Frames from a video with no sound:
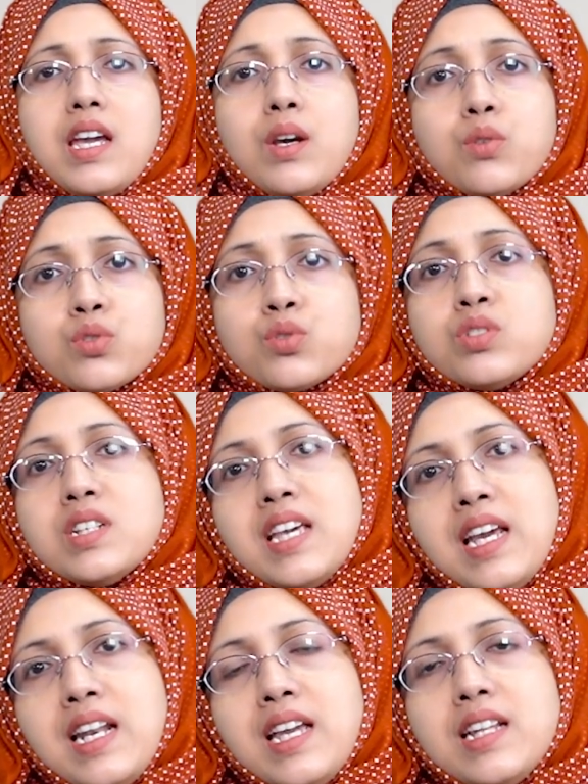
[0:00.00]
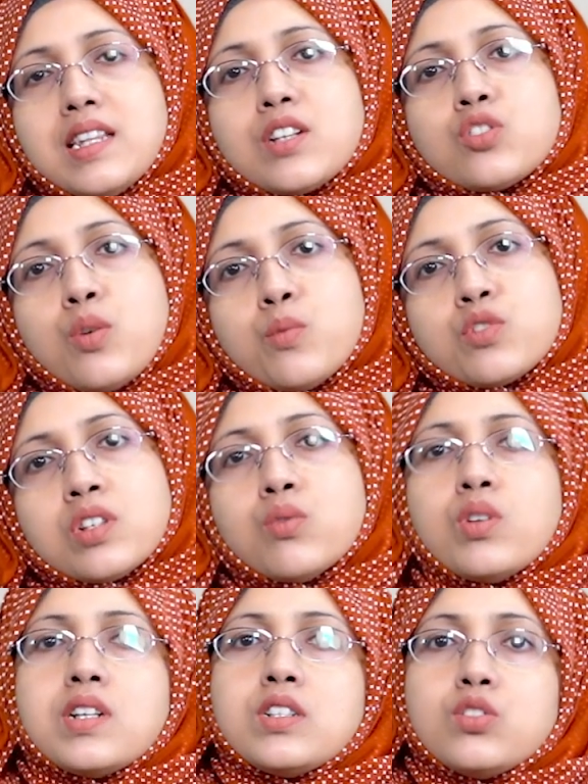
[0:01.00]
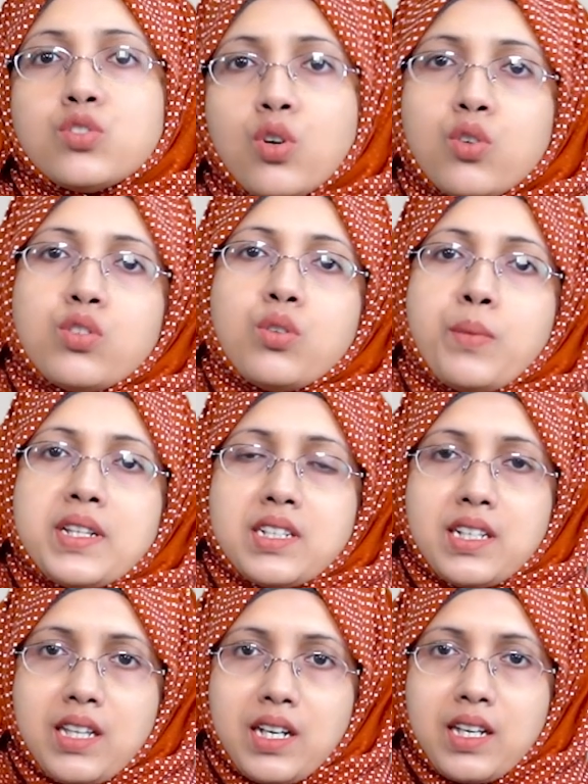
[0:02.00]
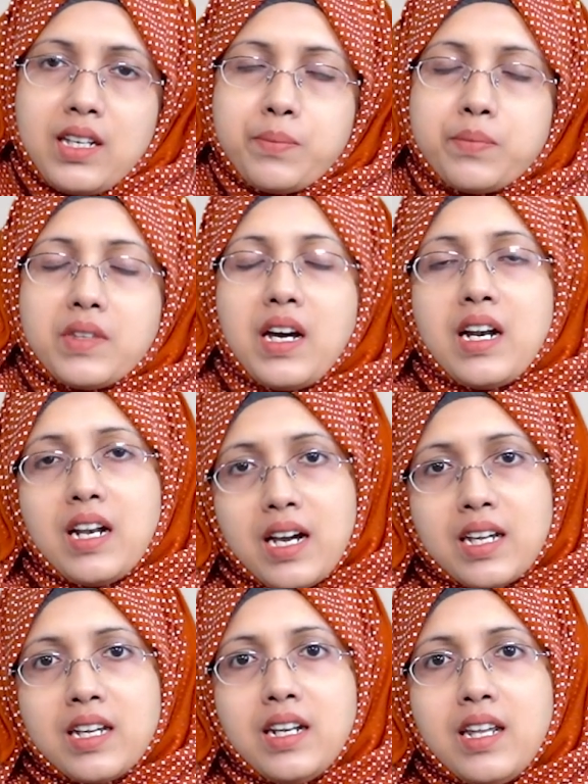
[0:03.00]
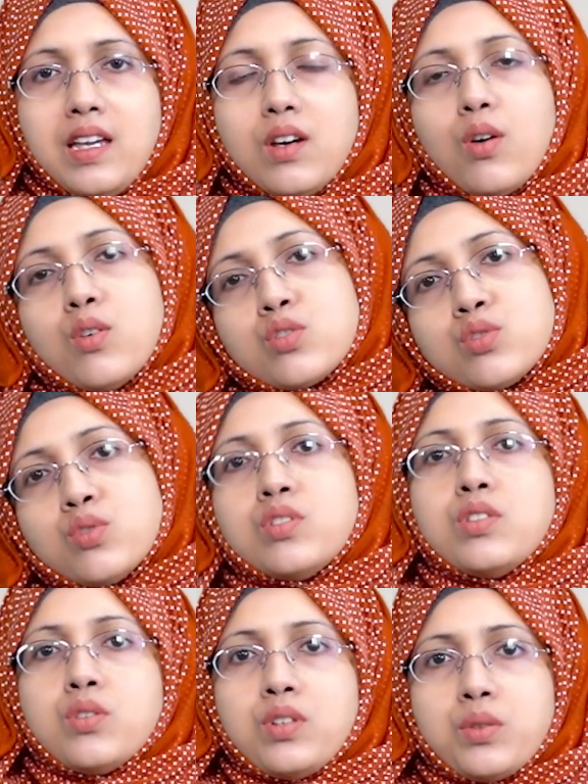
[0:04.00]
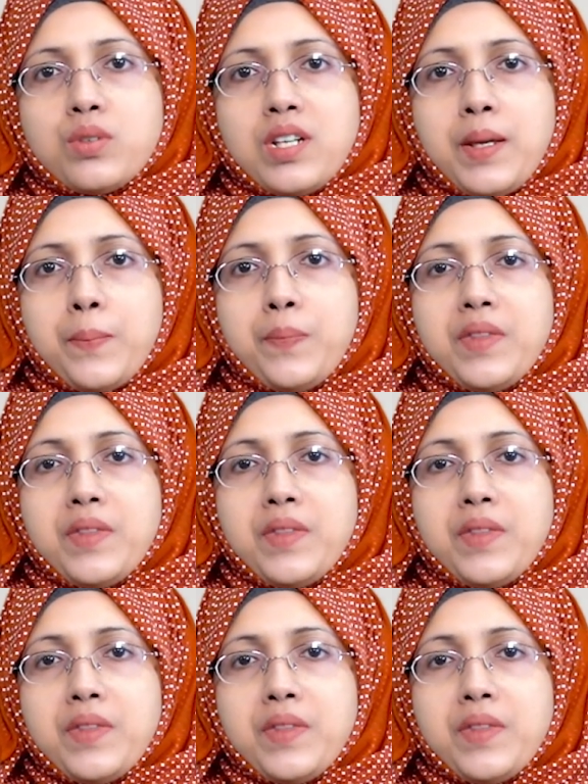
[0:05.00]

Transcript: এই ওষুধটি খেলে তার সমস্যাগুলো একটি সহনীয় মাত্রায় থাকে আর না খেলে অসহনীয় হয়ে ওঠে